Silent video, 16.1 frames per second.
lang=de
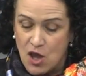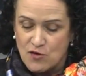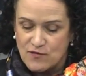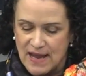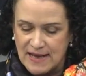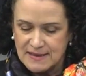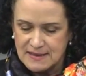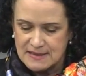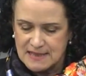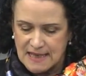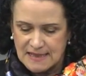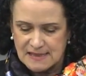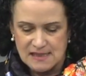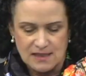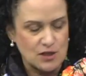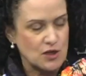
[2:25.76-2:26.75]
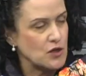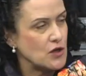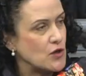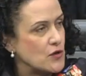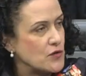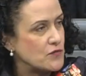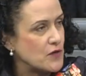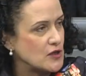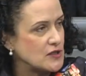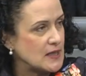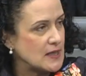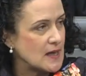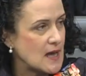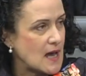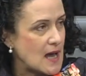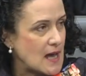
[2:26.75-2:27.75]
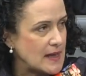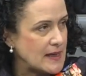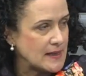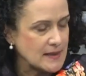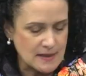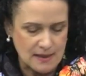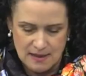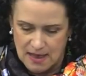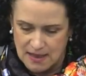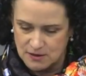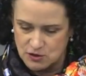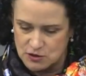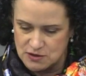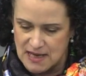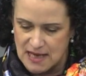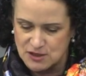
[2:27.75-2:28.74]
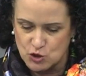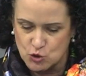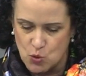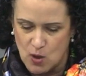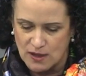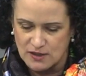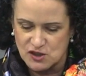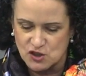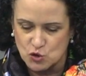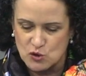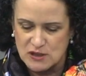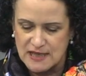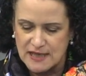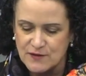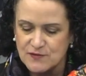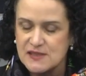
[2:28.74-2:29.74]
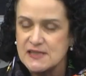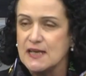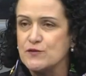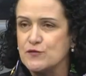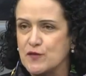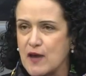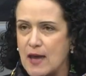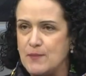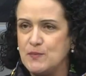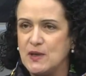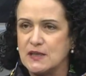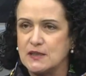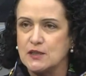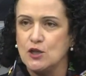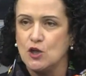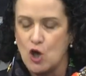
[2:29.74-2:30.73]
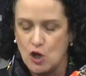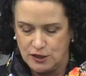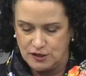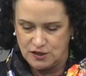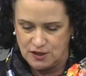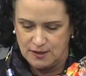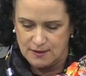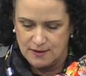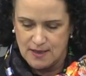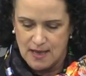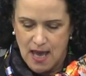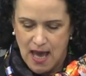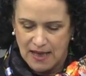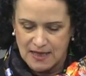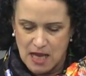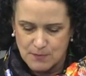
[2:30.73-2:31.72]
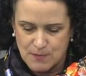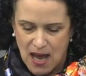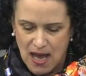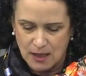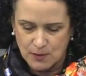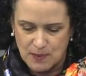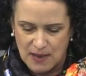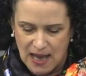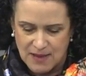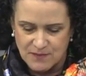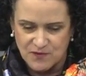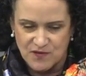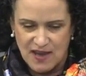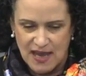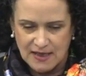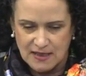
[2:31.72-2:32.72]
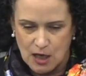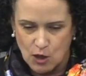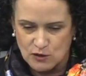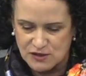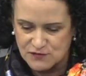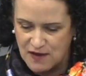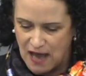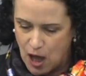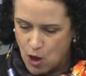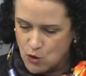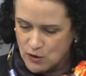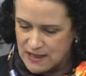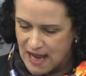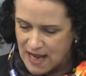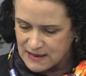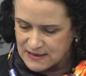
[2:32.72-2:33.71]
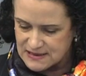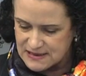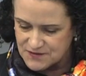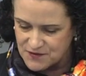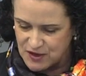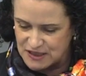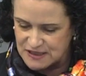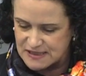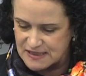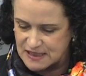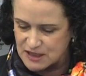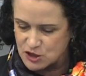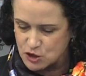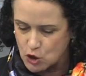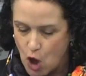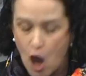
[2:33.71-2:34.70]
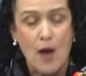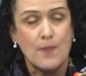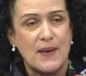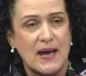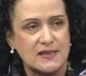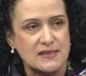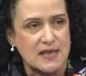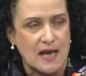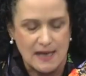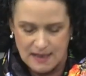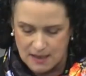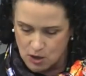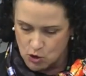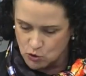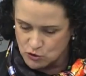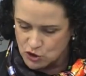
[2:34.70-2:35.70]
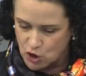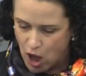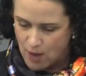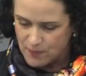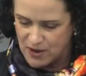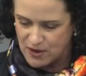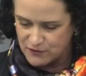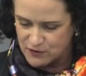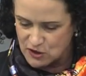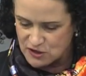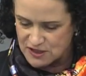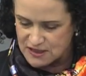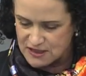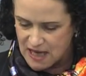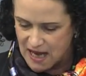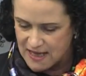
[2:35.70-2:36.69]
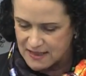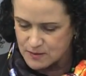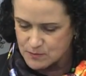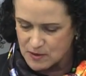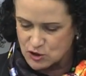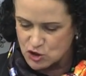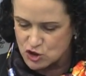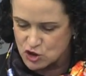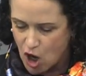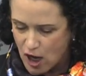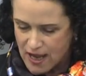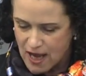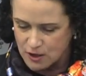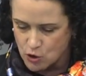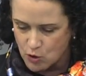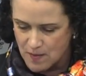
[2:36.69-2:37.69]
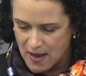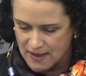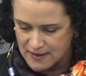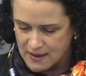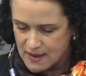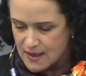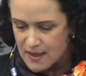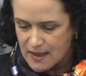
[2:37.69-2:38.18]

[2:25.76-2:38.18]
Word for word: Wenn diese von ihrer eigenen Natur zutiefst entfremdeten Leute an der Macht bleiben, werden aus Frauen langfristig Körperteile und Körperflüssigkeiten mit Steuernummern,